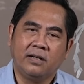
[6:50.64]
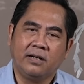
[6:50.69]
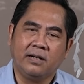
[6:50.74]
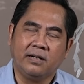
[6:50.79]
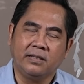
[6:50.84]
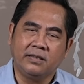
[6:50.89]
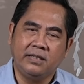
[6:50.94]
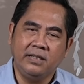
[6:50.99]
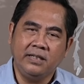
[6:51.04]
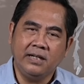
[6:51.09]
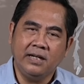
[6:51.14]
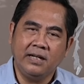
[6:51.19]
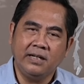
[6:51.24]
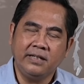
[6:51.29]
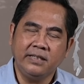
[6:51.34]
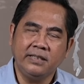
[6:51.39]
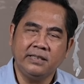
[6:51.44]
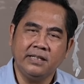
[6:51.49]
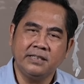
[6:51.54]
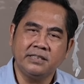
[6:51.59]
Ketika
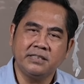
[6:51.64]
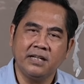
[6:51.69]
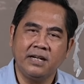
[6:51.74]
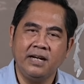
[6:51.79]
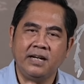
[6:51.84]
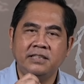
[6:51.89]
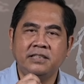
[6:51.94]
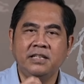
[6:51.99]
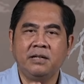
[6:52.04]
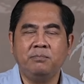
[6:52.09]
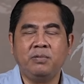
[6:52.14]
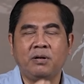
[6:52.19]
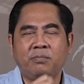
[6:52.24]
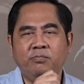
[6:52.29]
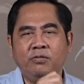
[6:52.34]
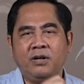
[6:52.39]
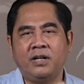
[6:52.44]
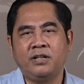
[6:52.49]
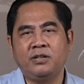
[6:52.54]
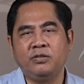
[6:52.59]
kita sengaja
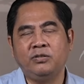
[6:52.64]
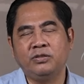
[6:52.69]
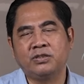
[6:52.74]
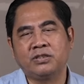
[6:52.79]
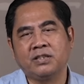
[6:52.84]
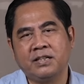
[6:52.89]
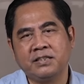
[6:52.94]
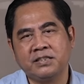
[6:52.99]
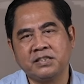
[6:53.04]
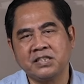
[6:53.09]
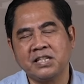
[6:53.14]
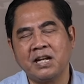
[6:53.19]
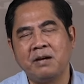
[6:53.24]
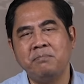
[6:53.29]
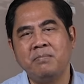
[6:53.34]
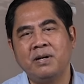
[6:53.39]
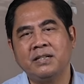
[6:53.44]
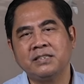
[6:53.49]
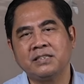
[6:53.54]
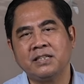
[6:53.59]
berbuat dosa,
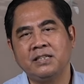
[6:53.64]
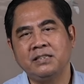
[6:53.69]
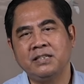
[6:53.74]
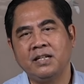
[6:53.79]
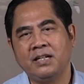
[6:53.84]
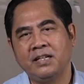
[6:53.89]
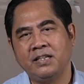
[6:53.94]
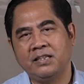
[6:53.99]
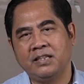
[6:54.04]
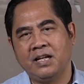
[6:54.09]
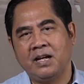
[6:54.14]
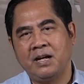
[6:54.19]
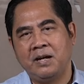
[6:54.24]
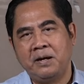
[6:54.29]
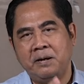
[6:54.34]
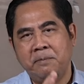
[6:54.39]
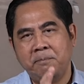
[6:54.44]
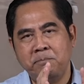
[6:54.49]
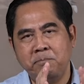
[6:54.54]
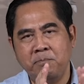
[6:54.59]
sama saja kita
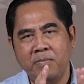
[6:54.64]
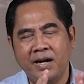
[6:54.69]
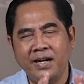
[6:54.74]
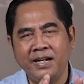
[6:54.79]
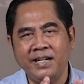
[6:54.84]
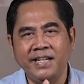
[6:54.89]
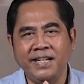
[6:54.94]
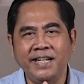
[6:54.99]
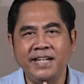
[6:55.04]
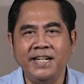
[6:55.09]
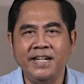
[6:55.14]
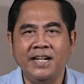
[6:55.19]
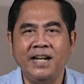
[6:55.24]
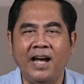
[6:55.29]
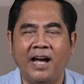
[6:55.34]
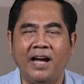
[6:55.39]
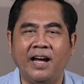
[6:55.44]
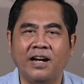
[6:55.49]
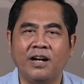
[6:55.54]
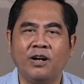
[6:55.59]

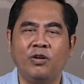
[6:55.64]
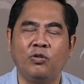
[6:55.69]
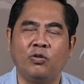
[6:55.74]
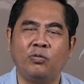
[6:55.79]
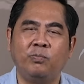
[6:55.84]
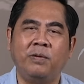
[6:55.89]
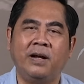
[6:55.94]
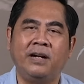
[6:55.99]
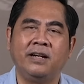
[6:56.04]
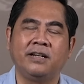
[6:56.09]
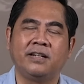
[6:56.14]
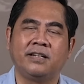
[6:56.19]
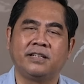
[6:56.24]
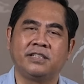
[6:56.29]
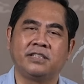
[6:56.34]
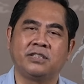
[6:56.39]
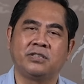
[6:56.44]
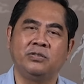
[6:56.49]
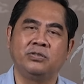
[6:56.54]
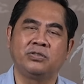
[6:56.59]
menghina korban
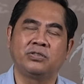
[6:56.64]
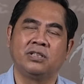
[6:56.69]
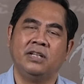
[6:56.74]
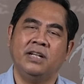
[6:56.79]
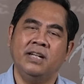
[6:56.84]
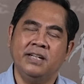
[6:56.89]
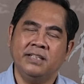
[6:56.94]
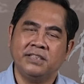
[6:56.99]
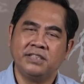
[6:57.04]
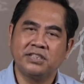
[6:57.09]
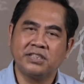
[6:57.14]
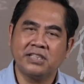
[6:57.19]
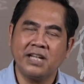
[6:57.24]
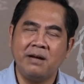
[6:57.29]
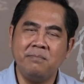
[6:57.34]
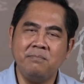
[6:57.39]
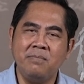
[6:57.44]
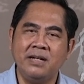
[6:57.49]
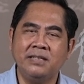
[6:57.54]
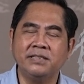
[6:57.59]
Kristus.
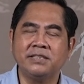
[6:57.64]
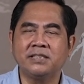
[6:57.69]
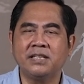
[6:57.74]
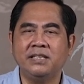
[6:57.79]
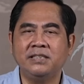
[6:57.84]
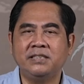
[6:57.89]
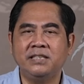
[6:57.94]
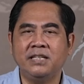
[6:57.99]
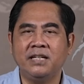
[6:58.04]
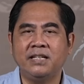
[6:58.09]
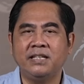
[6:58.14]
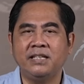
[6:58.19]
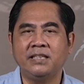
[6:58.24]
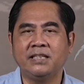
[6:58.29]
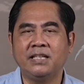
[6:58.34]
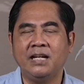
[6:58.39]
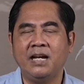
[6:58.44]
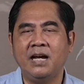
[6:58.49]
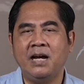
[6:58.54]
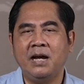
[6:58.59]
Sama saja
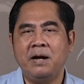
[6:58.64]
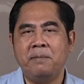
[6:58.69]
kita